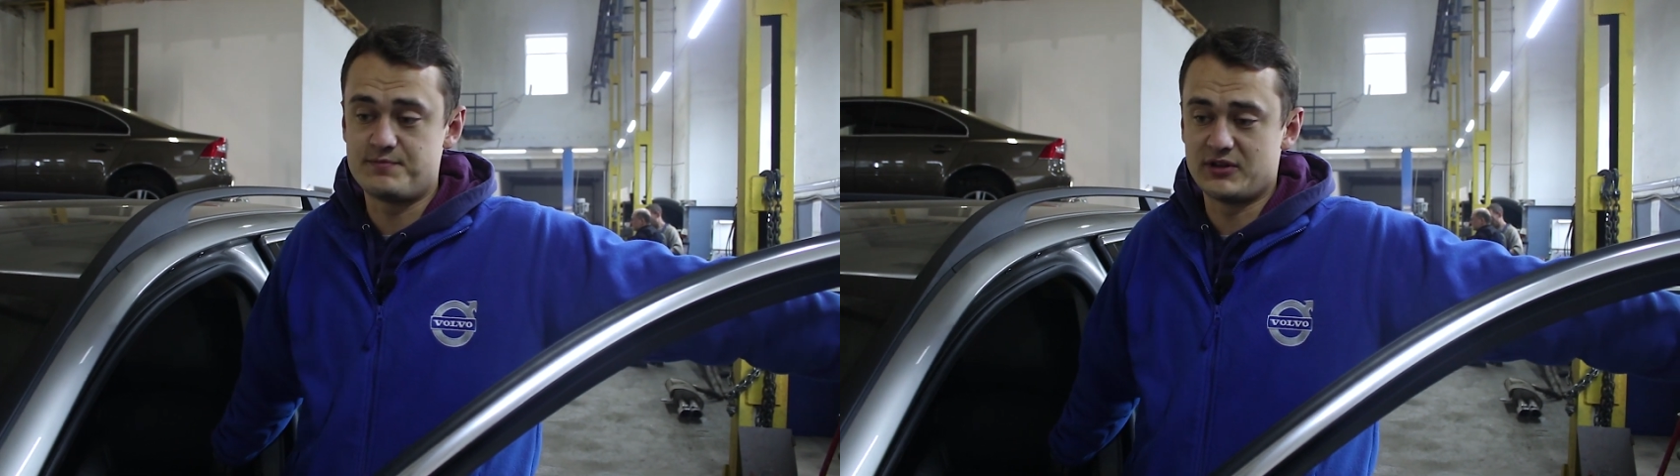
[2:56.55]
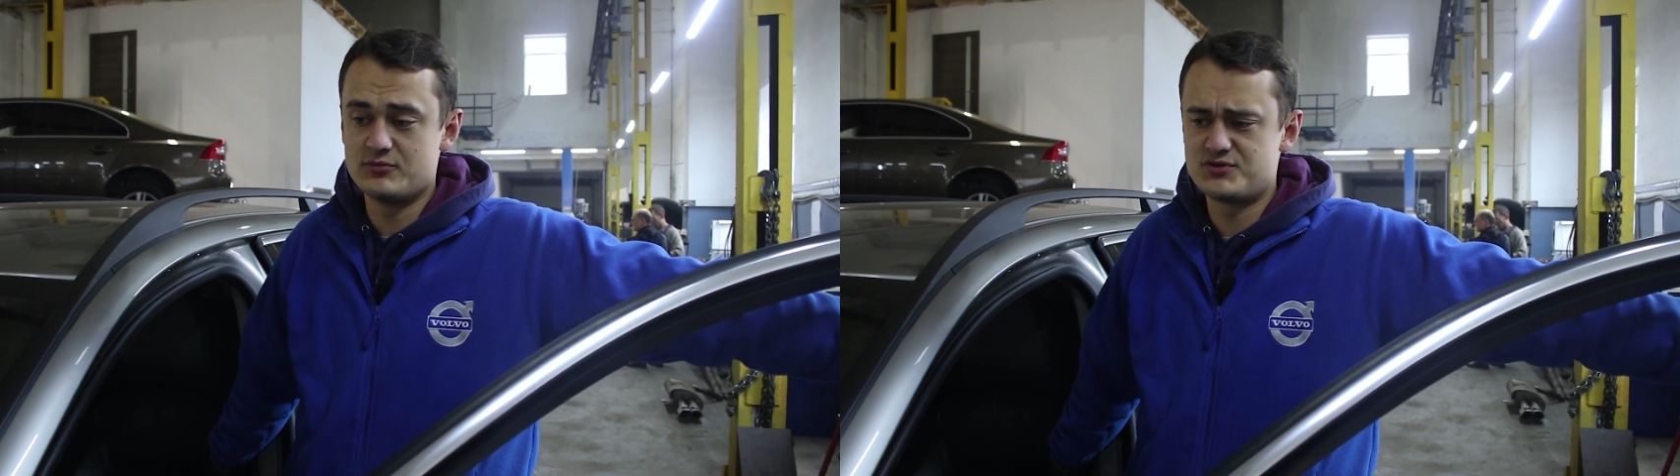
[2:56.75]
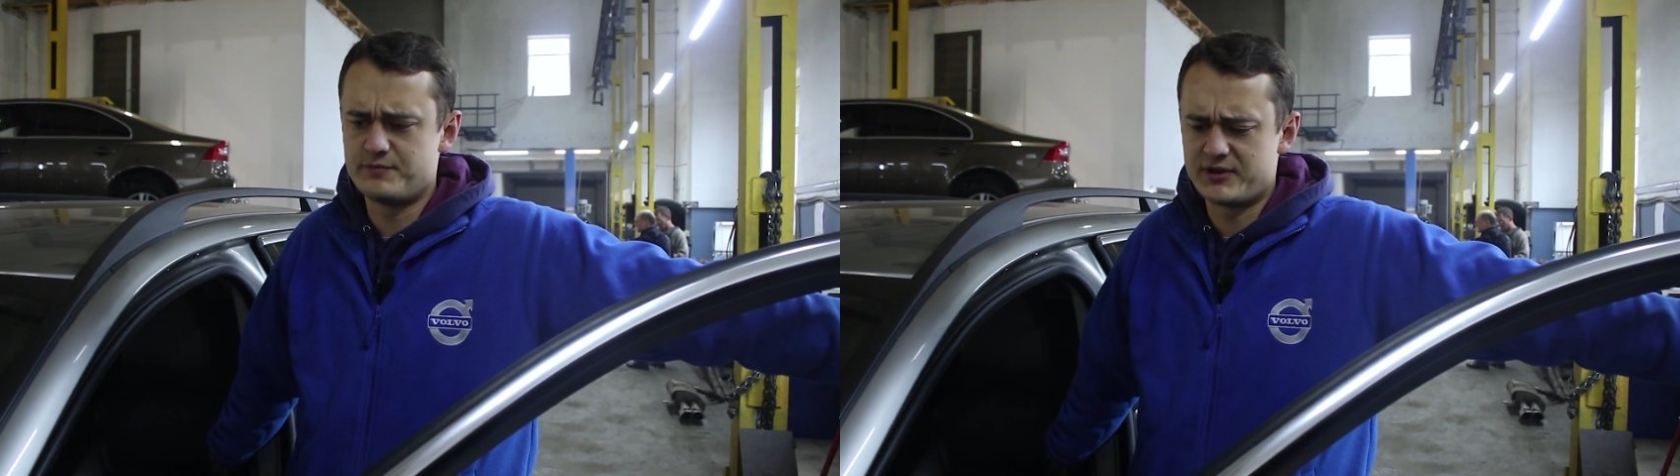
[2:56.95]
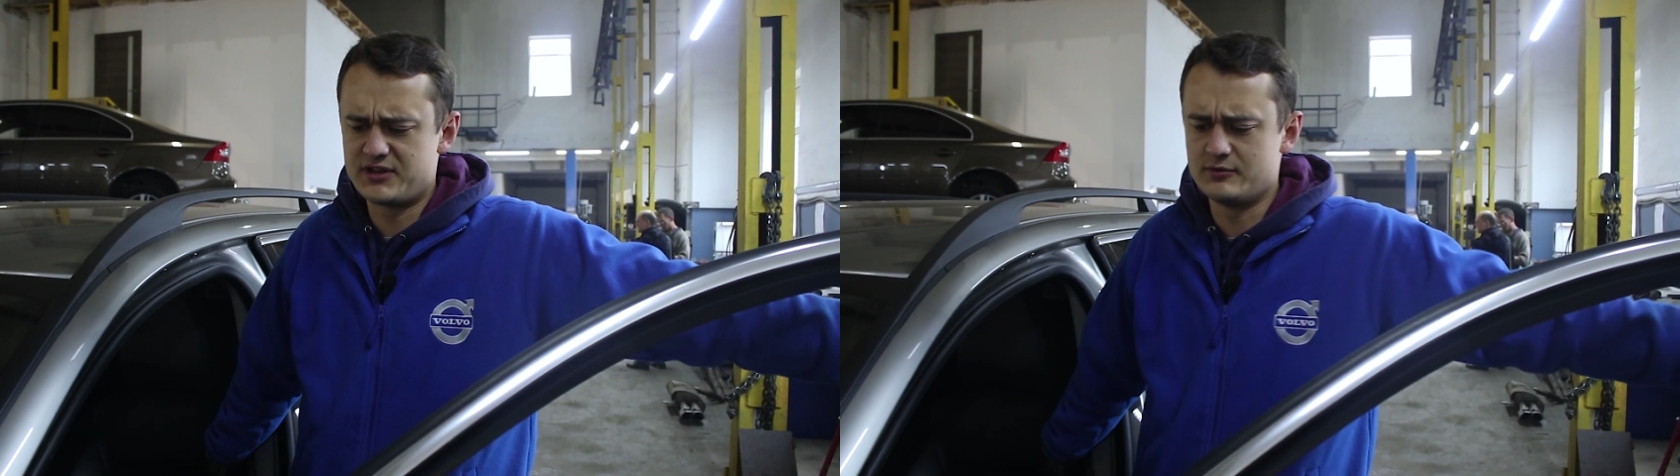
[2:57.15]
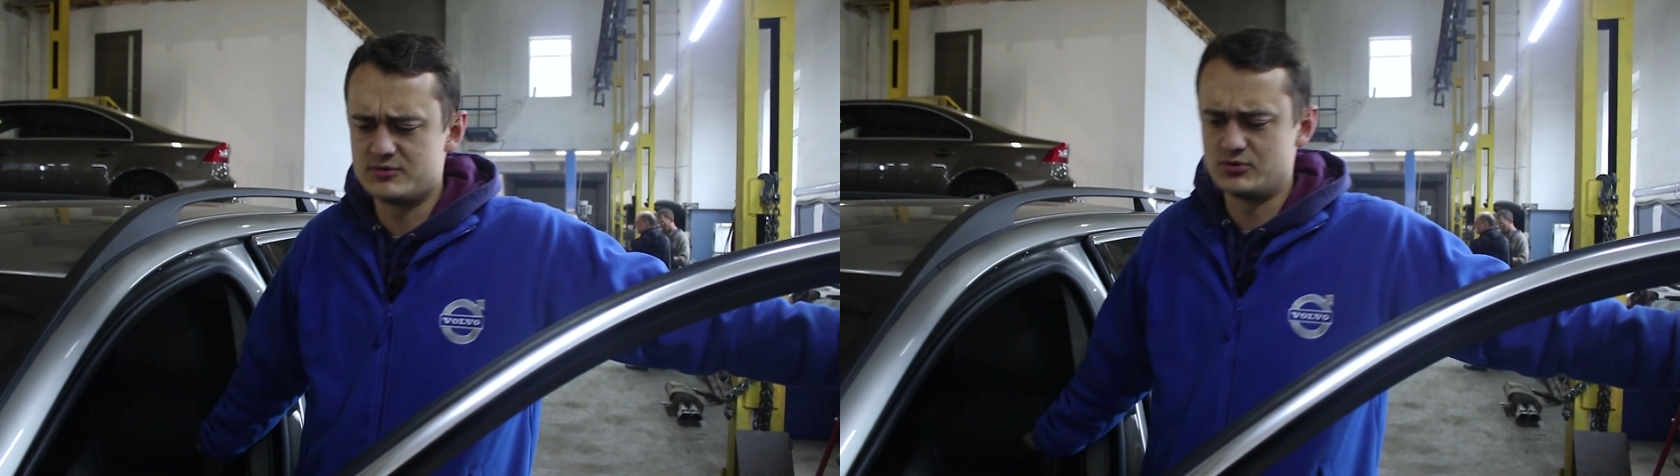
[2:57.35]
потому что в
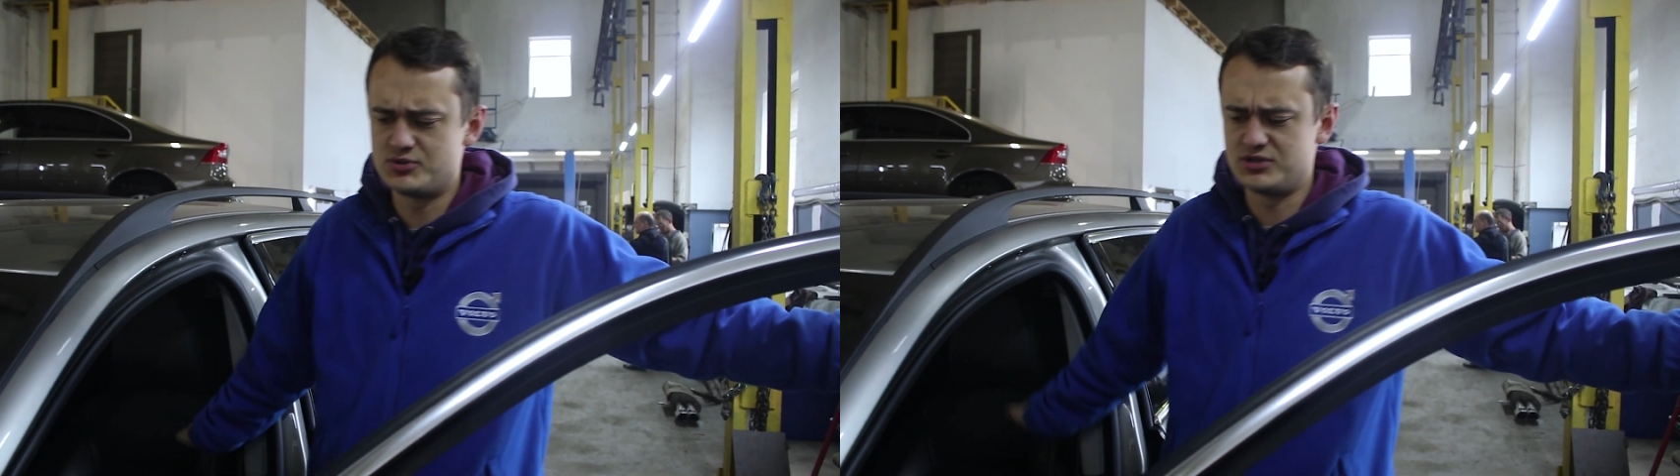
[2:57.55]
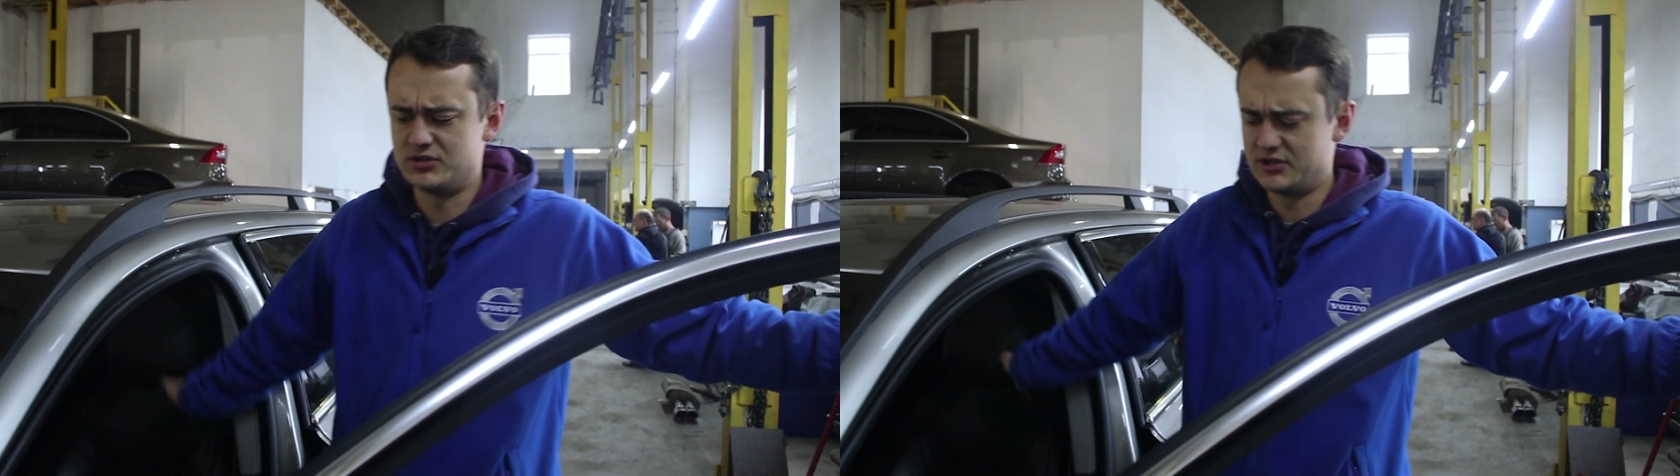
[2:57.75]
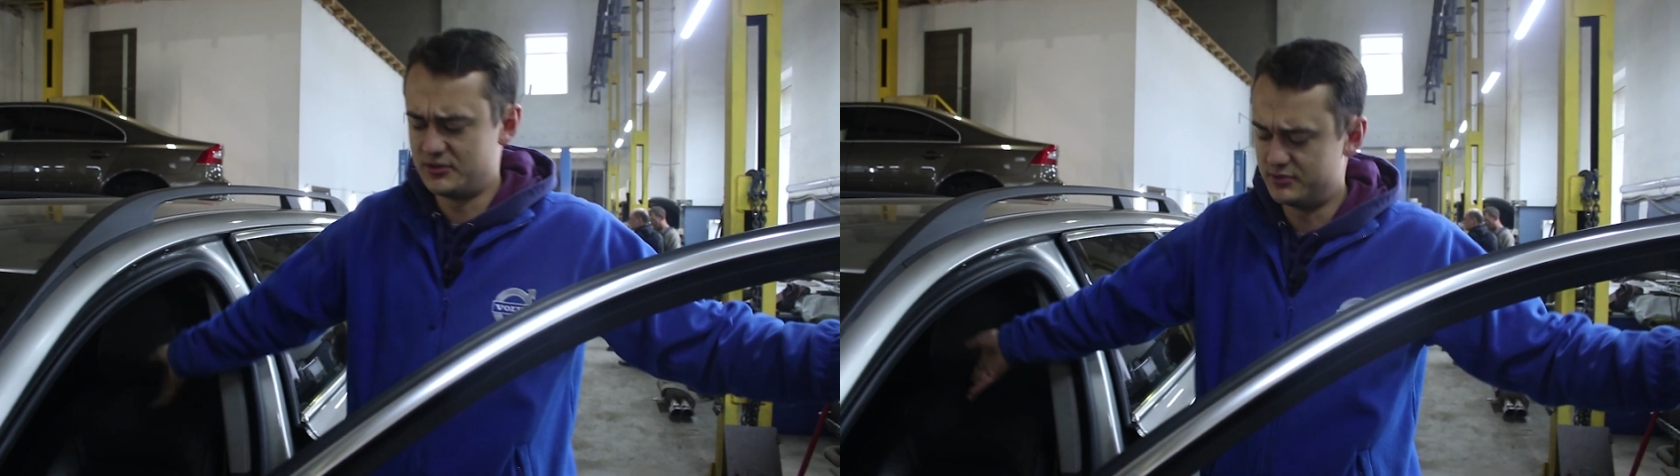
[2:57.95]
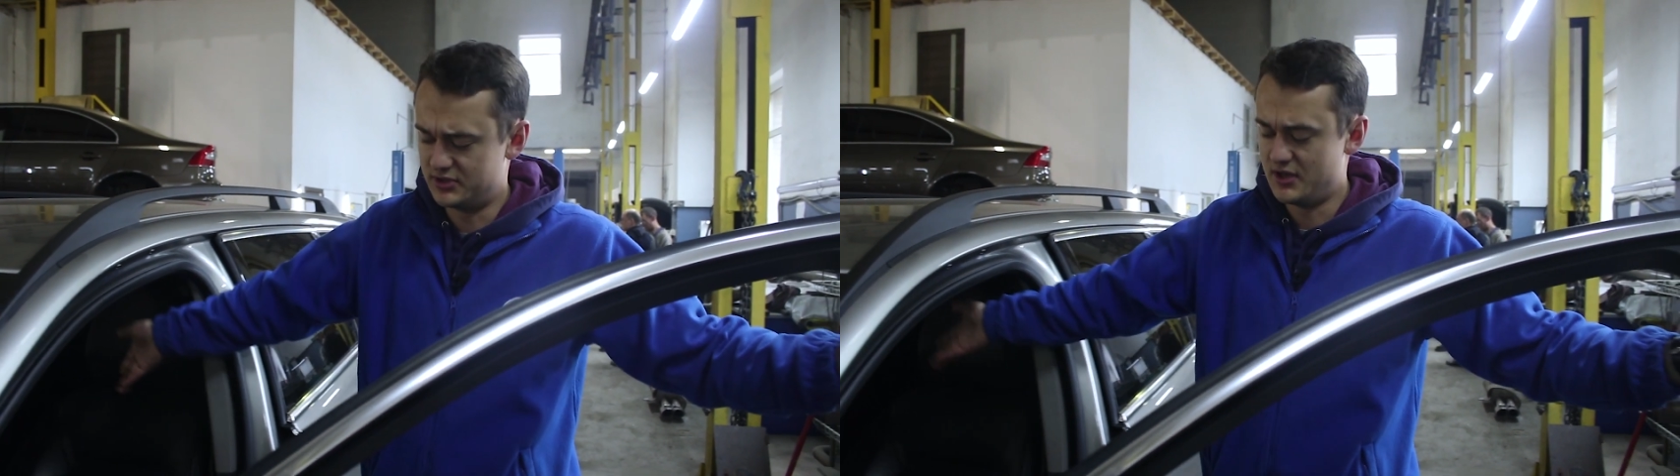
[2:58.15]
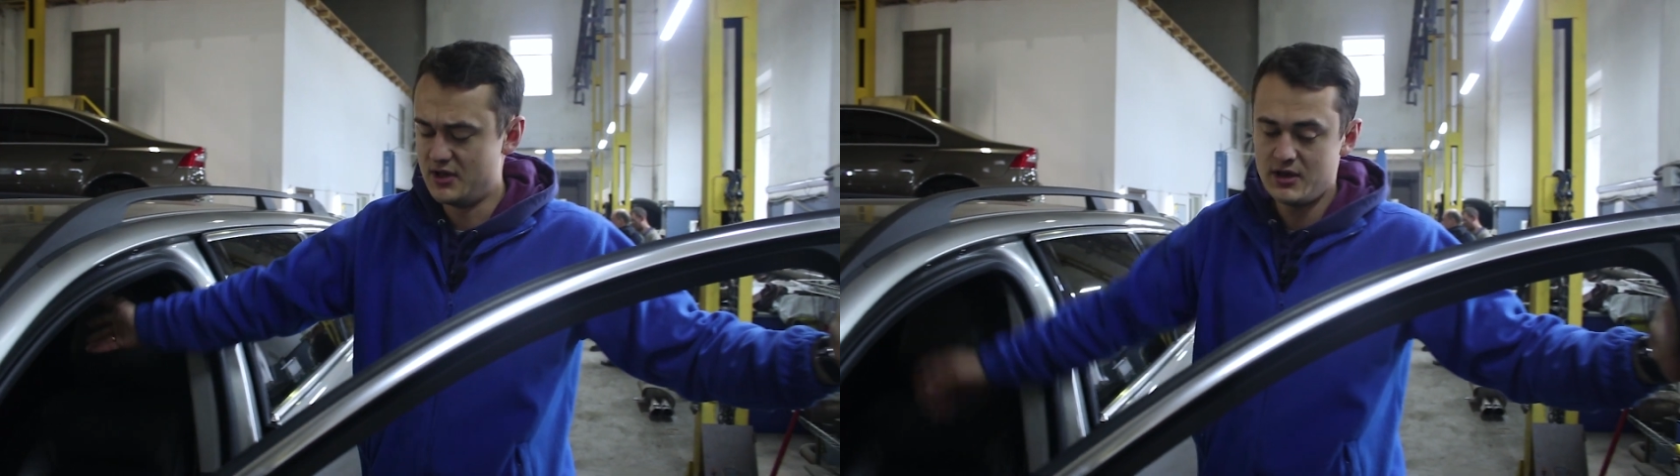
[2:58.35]
противном случае надо было